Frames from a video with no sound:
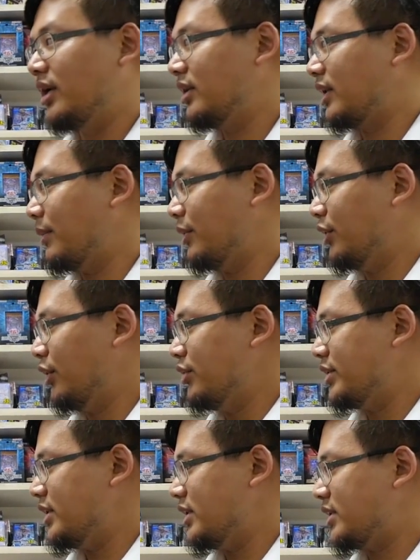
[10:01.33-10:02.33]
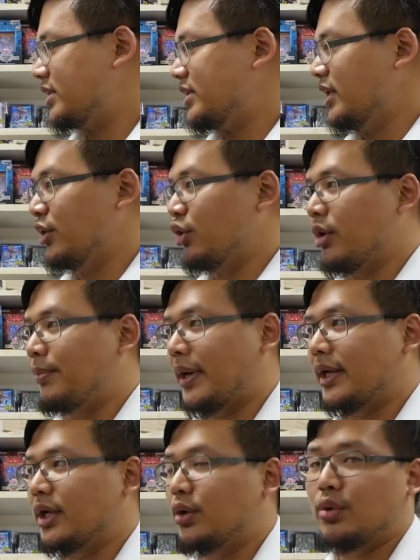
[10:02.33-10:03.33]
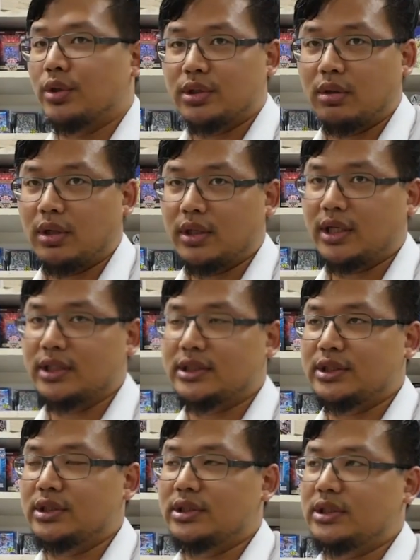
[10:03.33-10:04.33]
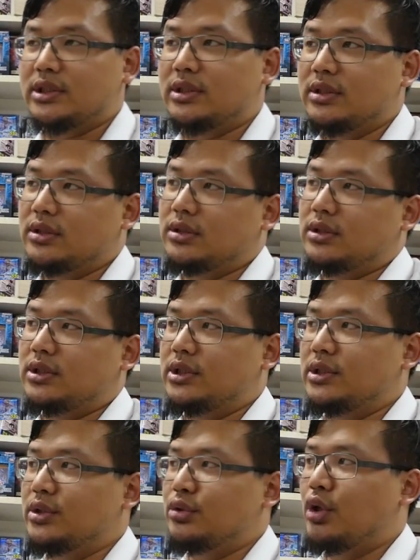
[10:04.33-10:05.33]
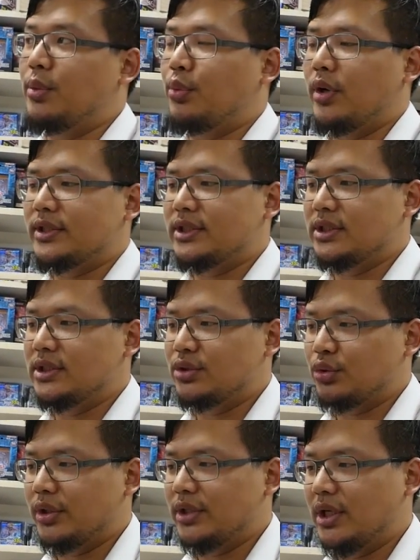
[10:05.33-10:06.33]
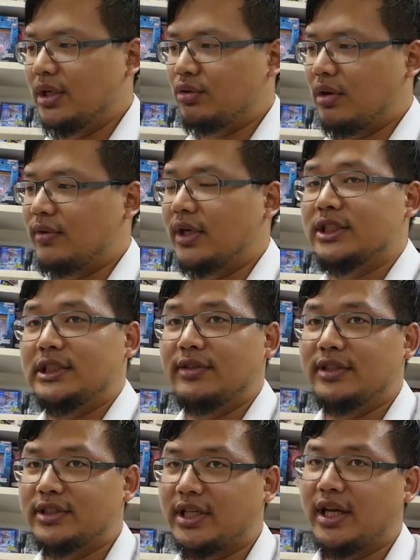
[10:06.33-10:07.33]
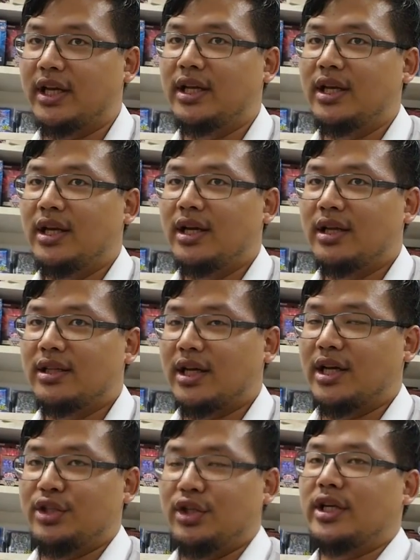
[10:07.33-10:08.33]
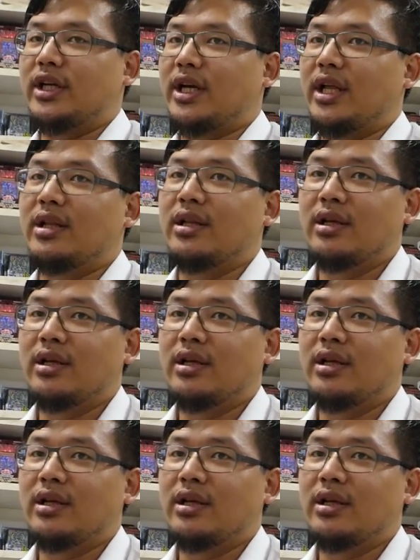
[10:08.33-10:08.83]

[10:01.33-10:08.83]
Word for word: 他们有预计十二月会办一个活动啊，那至嗯，至于会不会是所谓的官方积分赛，那可能又在看。